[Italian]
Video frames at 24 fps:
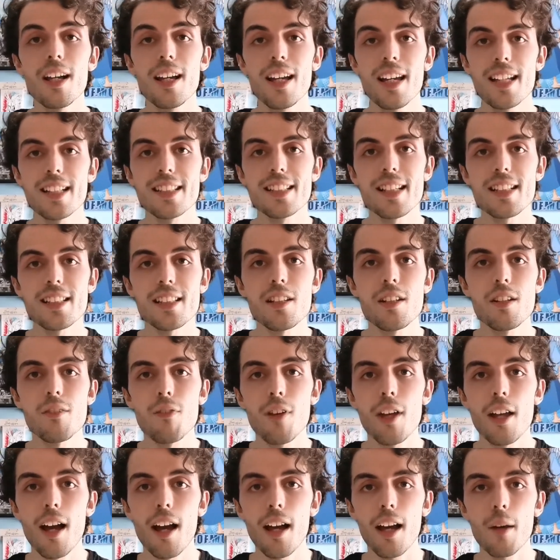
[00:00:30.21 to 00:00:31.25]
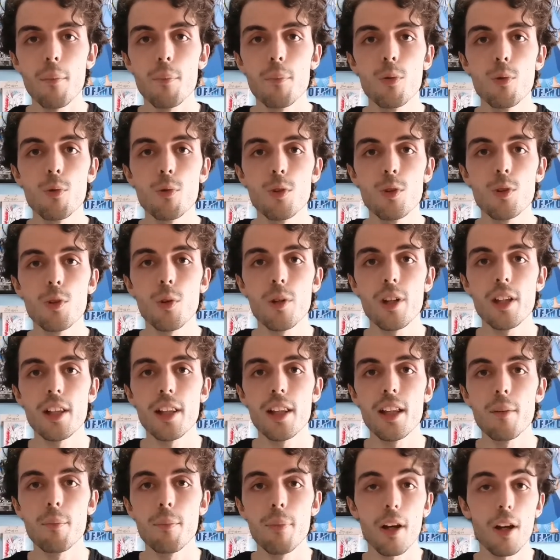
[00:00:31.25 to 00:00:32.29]
e sta a significare appunto
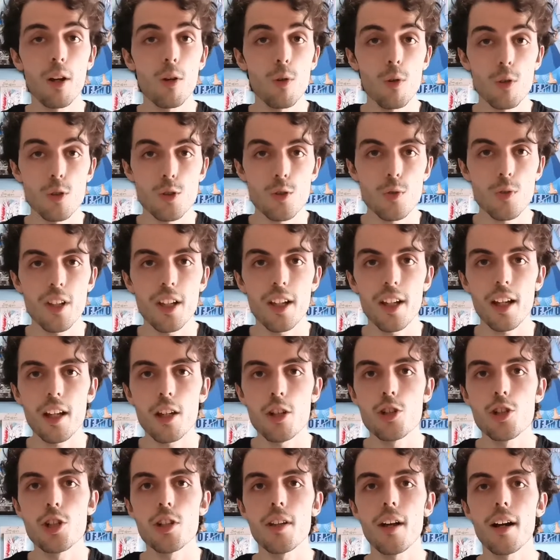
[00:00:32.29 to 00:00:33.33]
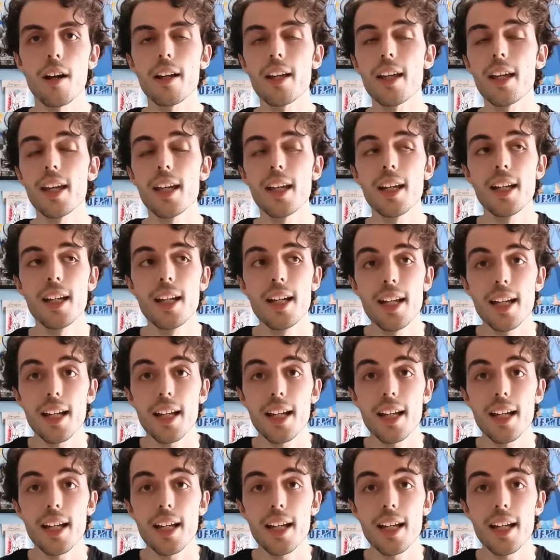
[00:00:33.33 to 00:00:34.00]
il percorso di crescita che,